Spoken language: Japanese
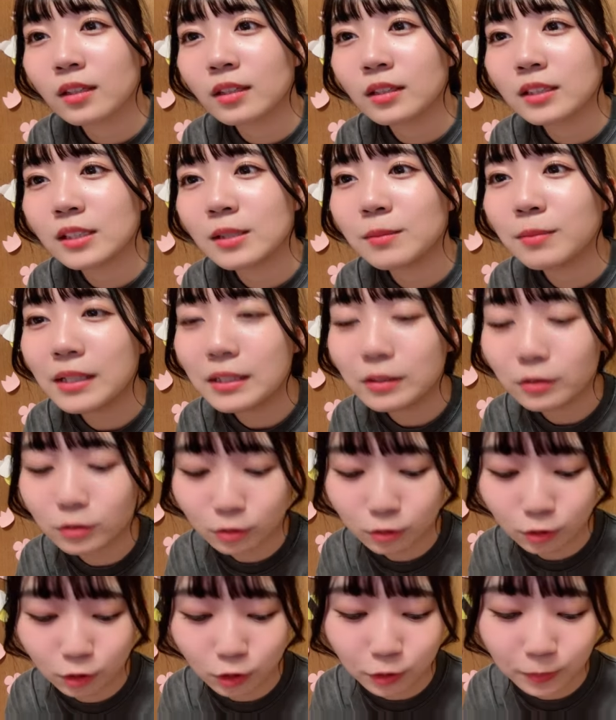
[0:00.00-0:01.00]
背番
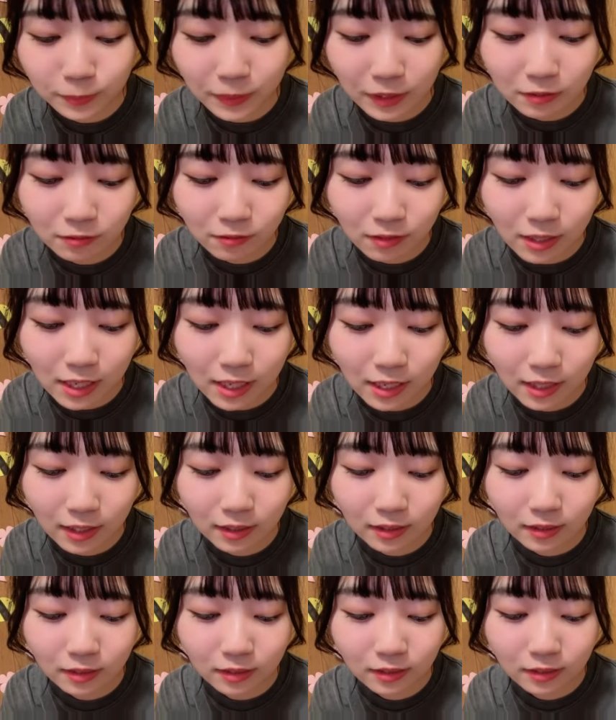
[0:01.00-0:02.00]
号10番
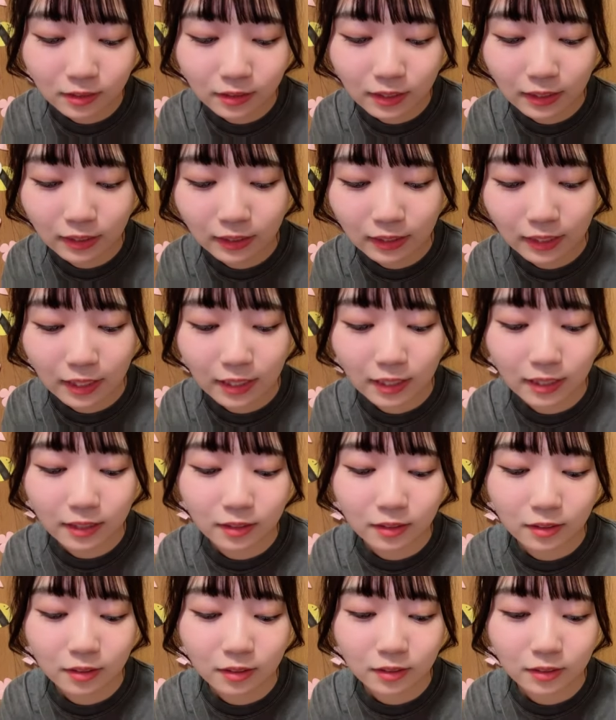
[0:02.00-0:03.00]
はなんか
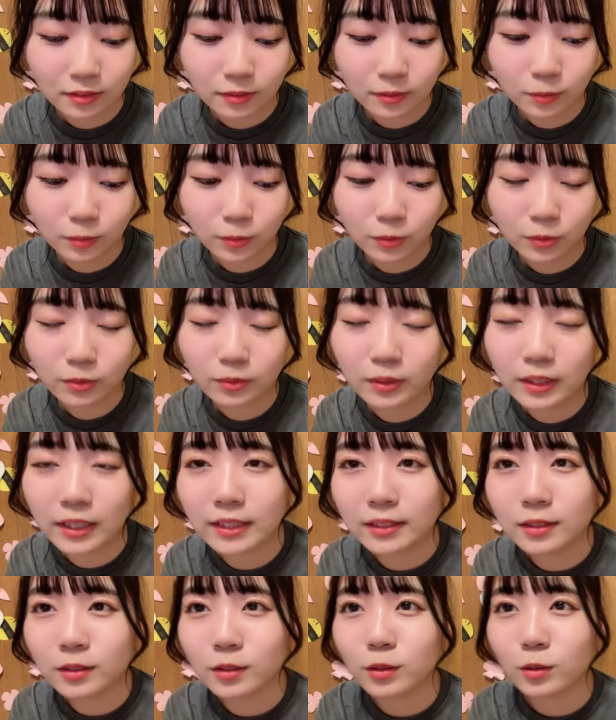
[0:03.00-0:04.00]

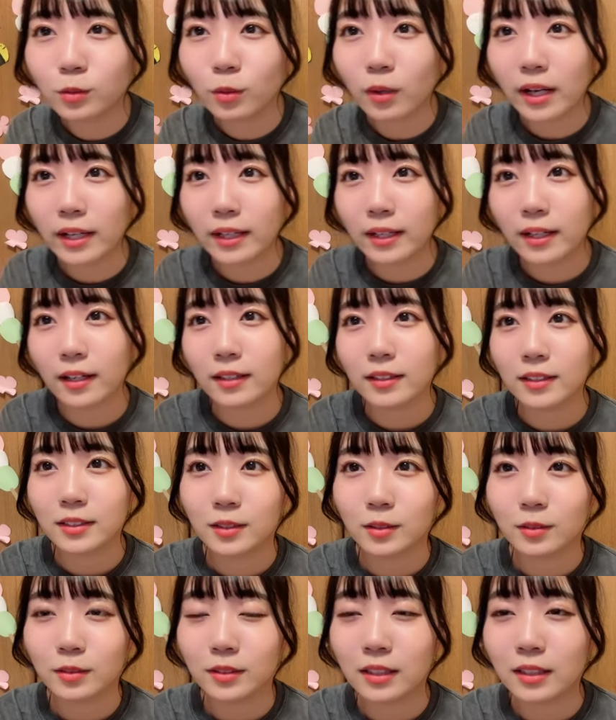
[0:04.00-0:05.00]
エースストライカーで
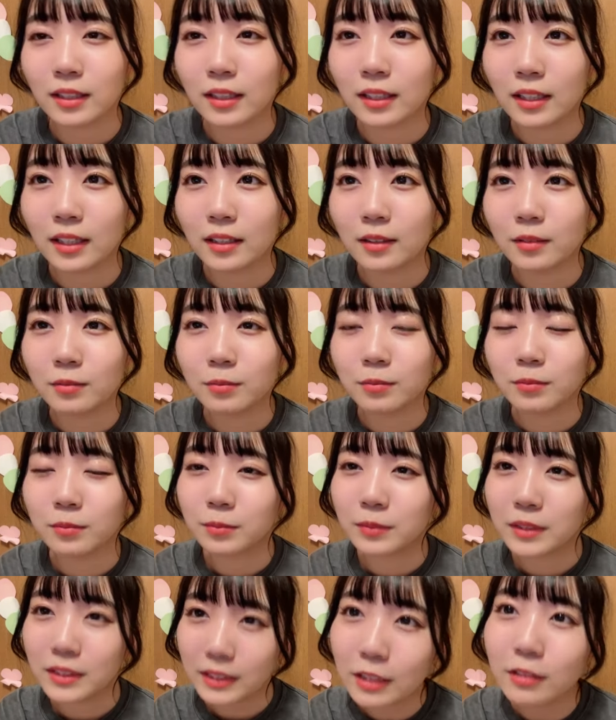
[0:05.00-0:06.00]
すよねなんか
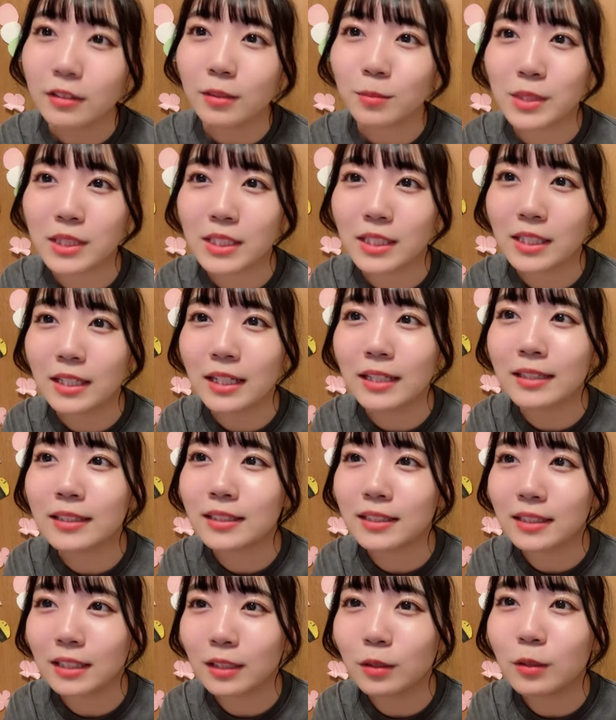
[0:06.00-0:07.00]
違うかもしれないで
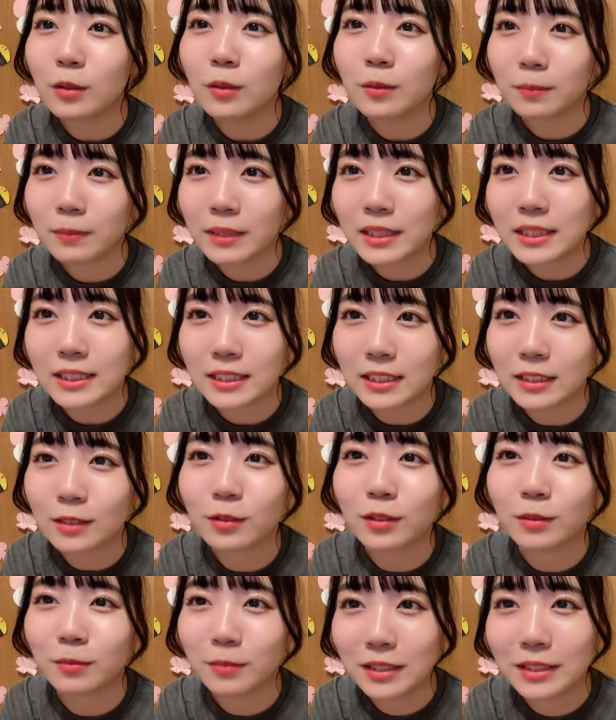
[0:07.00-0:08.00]
すけどメッシ
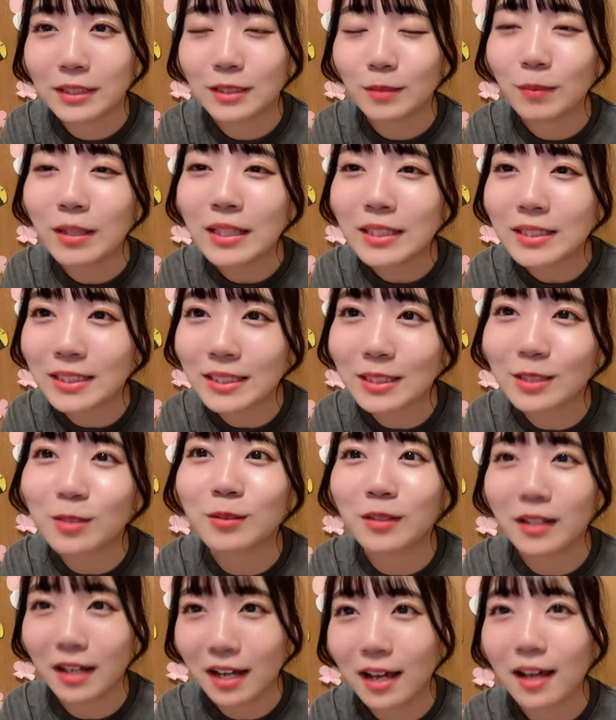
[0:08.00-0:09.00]
のイメージメッシ
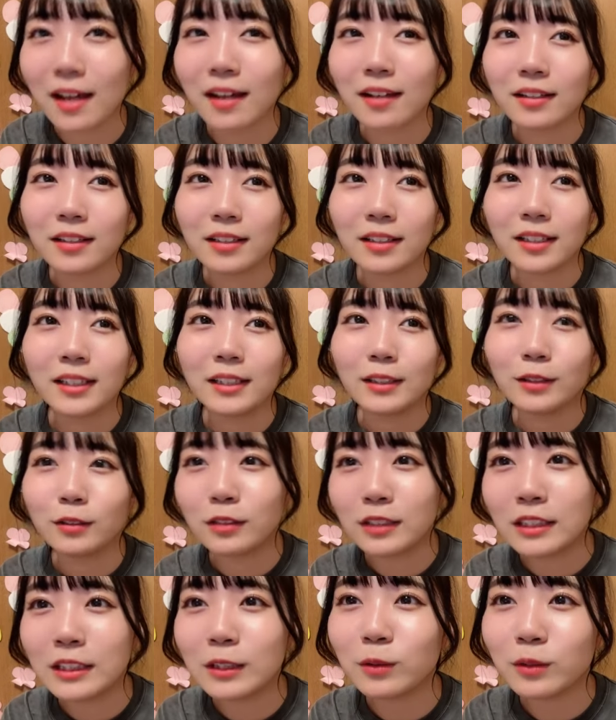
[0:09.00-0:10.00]
とか
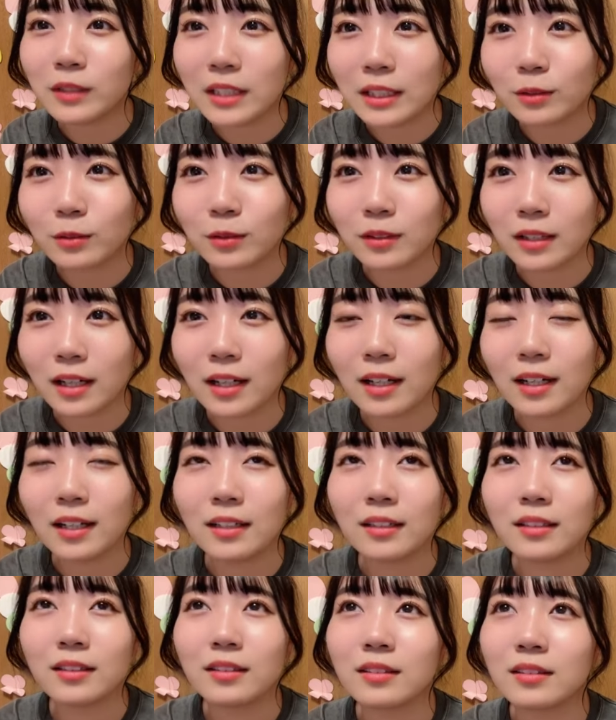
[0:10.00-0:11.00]
クリロナとか
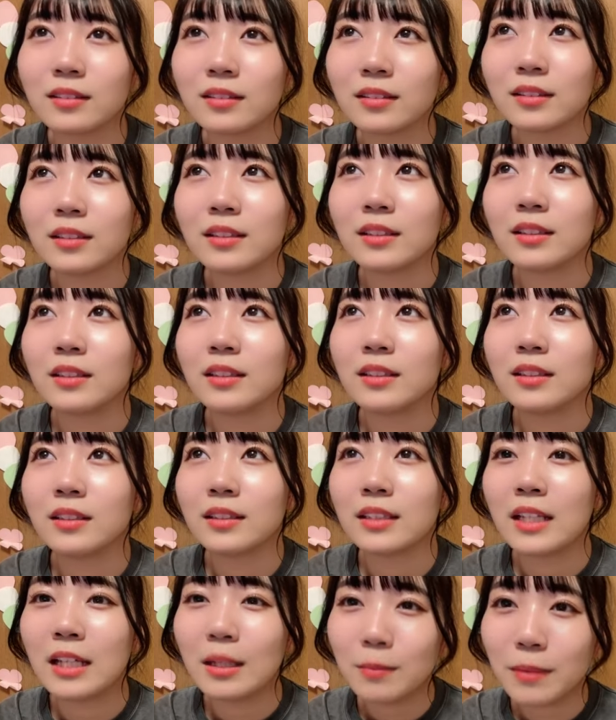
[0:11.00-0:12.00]

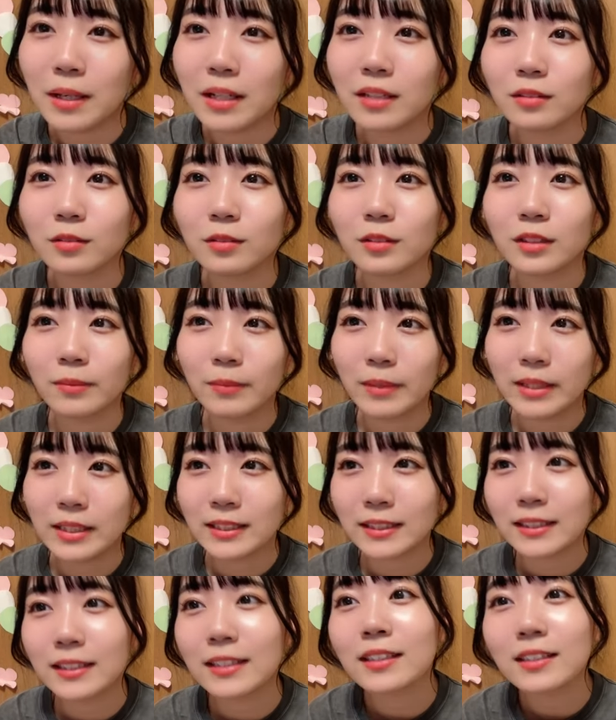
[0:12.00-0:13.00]
ネイマールの
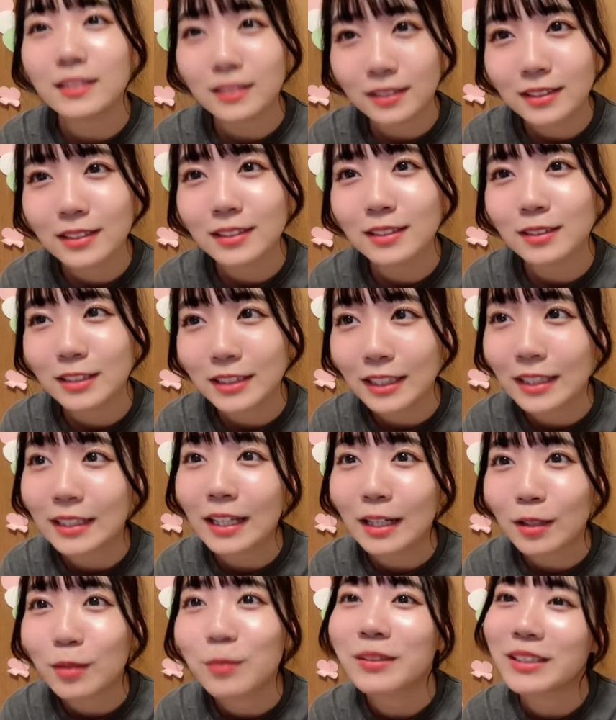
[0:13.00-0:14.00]
イメージです違っ
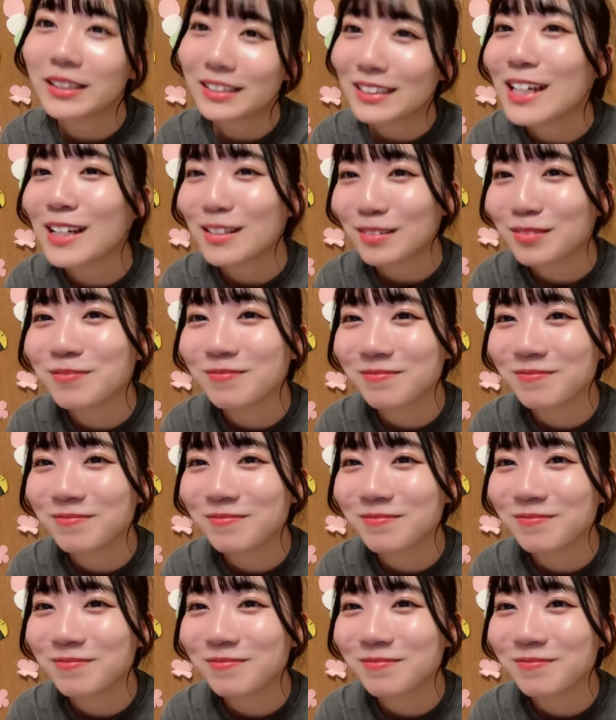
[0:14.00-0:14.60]
たらごめんなさい